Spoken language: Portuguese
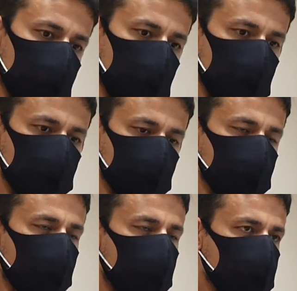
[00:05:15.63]
ali, do
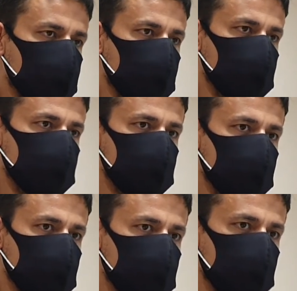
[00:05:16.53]
dolo
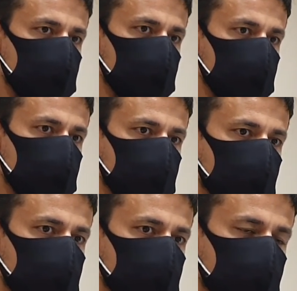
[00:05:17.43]
desse,
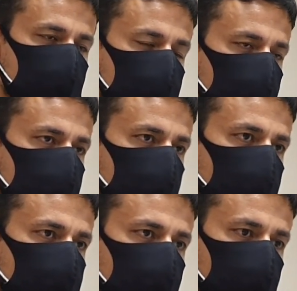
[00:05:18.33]
desse
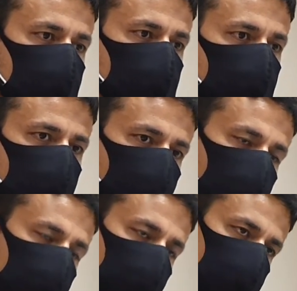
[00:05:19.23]
contratante, aí ele
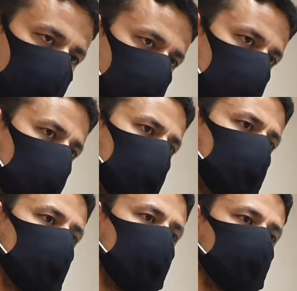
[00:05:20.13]
poderá ser
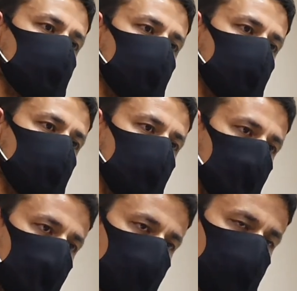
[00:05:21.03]
responsabilizado, né?
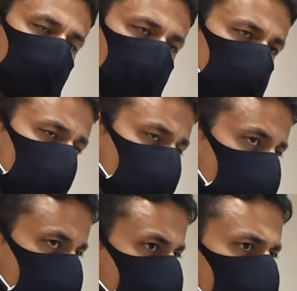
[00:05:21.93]
Então nessa fase a gente